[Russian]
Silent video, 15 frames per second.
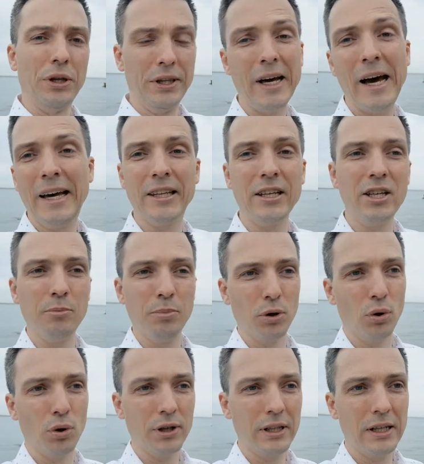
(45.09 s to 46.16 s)
Да, это
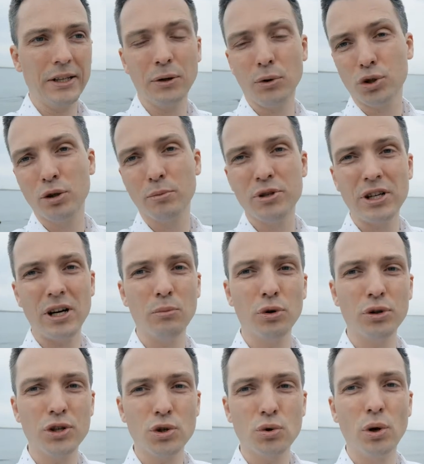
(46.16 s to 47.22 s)
неплохо для того, чтобы
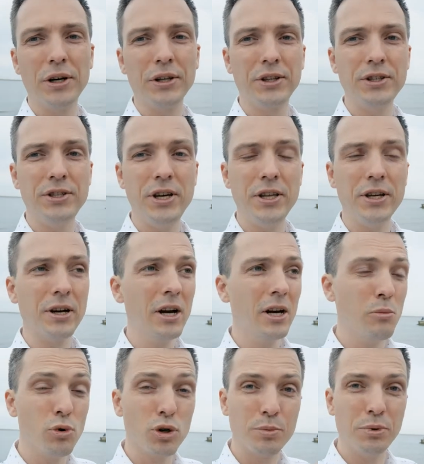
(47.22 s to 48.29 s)
заработать сколько-то денег,
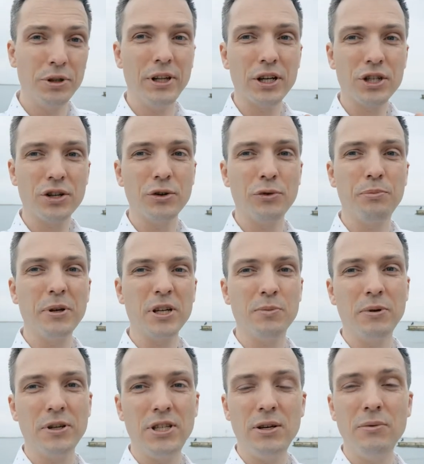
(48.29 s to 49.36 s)
может быть, даже в
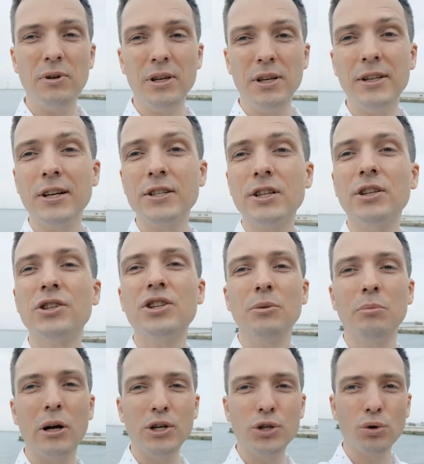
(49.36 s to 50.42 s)
перспективе и достаточно
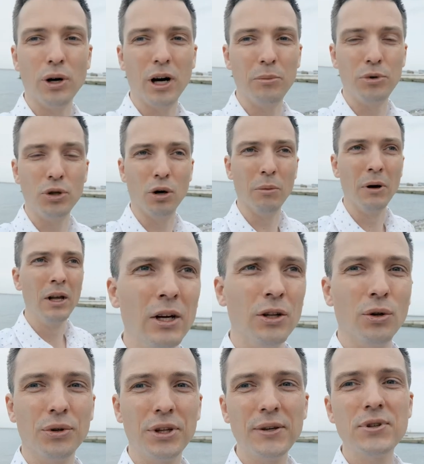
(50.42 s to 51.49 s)
большой объем.
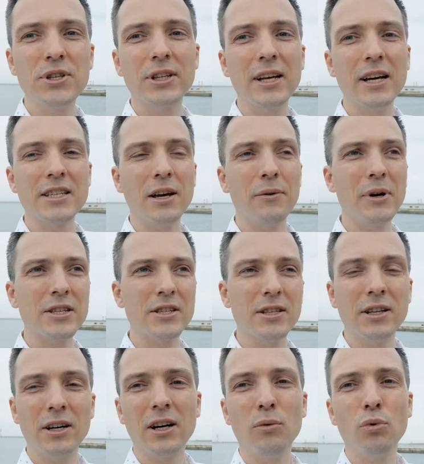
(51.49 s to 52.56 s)
Но ты всегда завязан
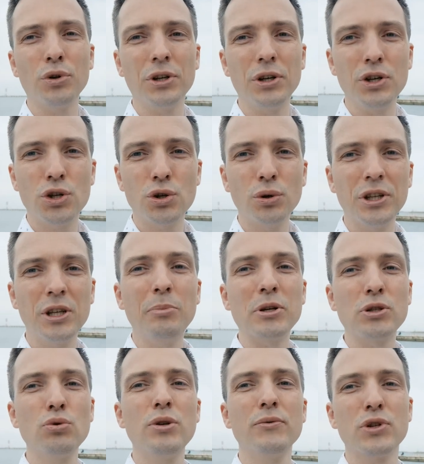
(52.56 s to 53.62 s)
на кого-то еще, ты, по
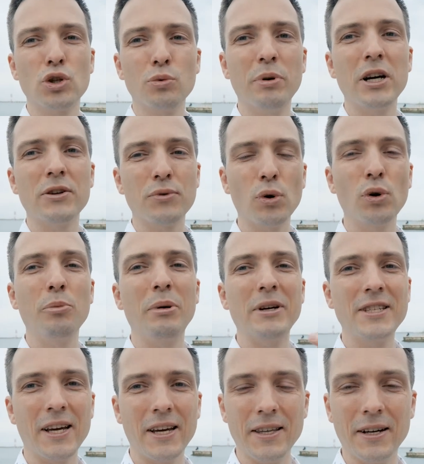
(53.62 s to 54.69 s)
сути, выступаешь в роли
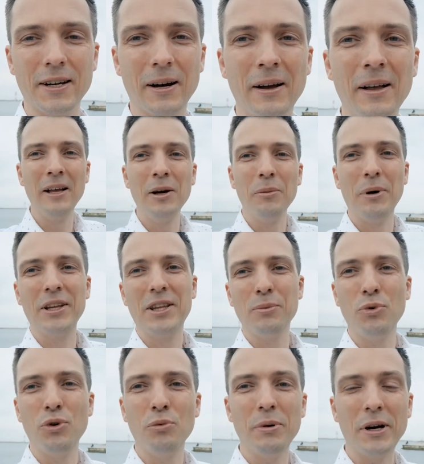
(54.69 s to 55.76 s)
посредника.
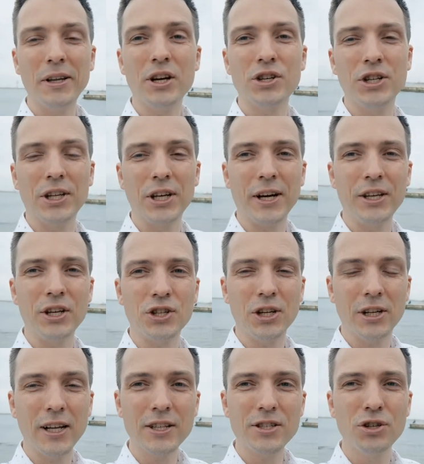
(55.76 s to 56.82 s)
Поэтому продажи это, конечно,
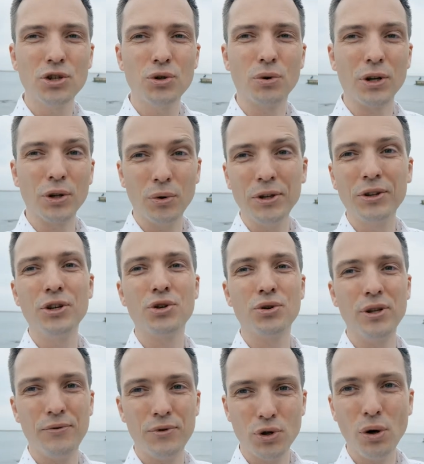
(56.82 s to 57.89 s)
классная штука, но это еще
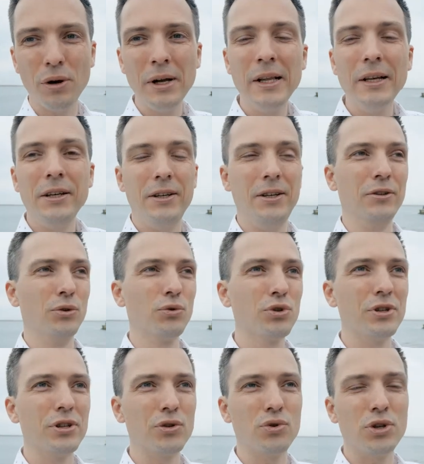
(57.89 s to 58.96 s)
не все, и
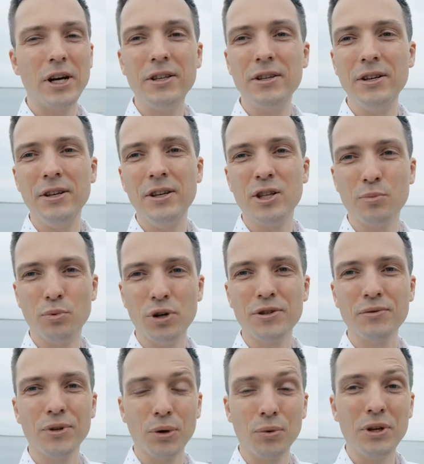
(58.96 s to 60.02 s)
нужно изучать и
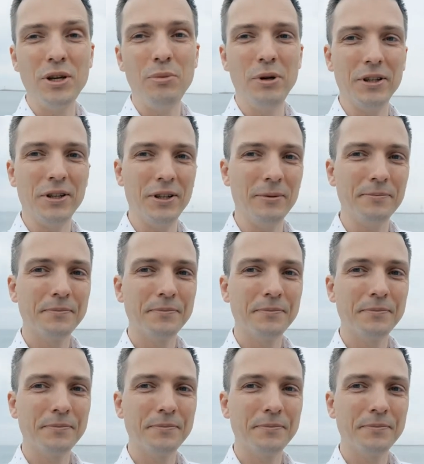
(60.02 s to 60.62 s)
использовать другие методы метода.